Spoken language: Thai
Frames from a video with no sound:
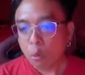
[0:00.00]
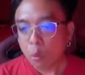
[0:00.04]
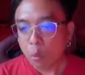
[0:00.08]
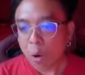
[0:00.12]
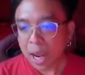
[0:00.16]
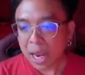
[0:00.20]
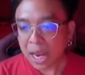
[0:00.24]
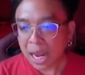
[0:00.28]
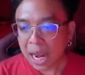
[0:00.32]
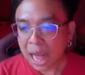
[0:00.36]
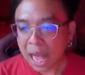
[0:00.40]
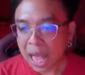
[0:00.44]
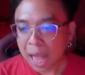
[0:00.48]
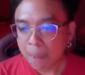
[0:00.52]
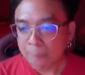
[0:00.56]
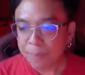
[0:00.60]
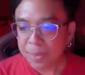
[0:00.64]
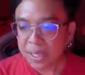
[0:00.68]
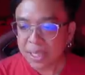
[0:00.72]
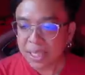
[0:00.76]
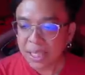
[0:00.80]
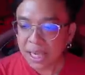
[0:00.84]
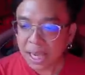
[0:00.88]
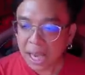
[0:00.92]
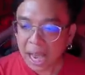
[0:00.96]
เวลา
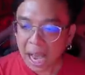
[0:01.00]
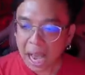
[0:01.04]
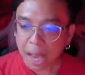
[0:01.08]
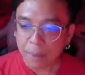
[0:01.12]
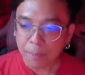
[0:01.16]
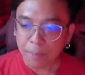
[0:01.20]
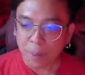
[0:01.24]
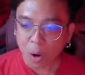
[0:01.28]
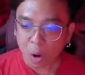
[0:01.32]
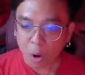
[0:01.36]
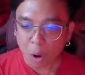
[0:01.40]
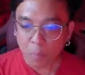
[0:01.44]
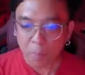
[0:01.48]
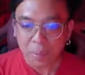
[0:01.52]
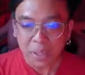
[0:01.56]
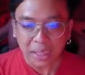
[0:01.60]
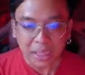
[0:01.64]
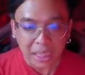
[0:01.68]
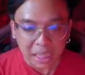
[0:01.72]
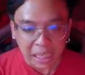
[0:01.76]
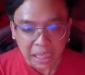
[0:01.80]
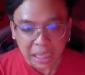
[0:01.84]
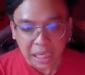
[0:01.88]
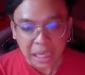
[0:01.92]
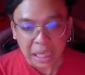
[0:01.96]
มีการประกอบพิ
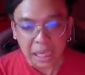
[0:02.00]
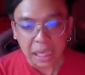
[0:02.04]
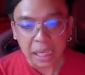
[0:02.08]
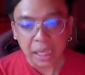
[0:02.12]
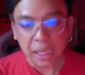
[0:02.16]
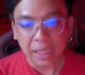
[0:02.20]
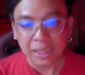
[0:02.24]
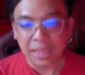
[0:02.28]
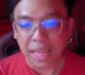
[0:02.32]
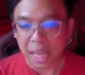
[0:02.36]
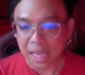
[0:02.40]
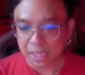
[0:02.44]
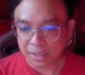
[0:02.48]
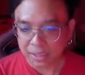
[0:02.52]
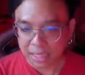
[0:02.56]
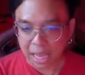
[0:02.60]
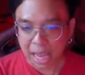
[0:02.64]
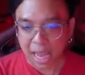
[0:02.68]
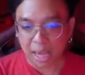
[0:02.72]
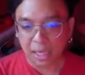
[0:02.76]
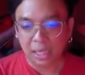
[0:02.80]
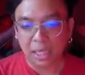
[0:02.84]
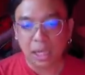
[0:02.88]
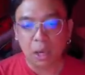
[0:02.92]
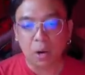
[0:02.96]
ธี
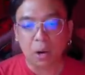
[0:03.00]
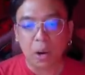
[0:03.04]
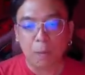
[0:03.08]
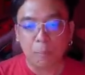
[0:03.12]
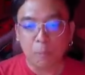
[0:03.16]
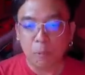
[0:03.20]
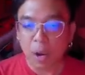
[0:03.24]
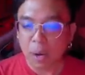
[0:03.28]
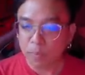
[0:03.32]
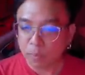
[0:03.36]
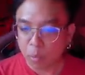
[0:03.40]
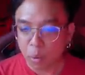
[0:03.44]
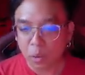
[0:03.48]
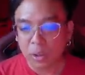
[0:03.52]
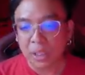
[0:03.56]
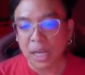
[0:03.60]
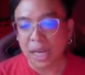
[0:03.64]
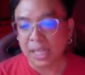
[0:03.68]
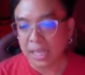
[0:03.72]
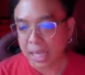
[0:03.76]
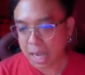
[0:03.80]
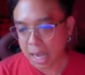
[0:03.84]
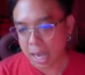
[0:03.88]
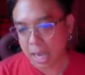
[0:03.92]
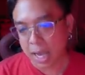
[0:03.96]
ต่างๆ เกี่ยวกับเวทมนต์
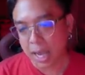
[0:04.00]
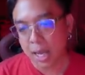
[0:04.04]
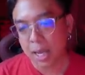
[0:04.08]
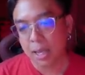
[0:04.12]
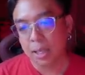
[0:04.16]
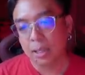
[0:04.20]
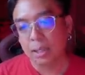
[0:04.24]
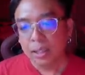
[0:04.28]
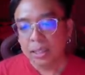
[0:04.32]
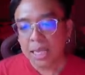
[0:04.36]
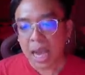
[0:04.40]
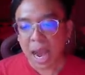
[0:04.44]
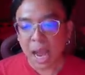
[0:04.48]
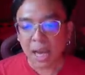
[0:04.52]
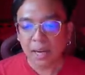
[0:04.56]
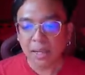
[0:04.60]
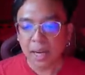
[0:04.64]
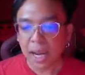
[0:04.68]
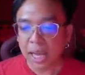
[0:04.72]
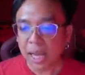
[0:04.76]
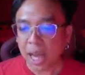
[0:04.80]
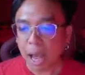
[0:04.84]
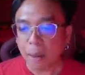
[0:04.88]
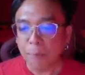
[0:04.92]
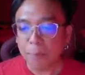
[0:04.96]
คาถา อย่าง
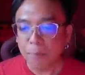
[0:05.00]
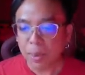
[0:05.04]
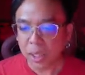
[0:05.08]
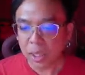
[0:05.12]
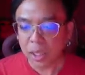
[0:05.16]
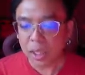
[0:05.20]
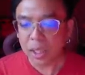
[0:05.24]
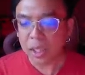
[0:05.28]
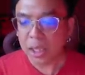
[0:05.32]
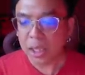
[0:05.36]
ในคัมภี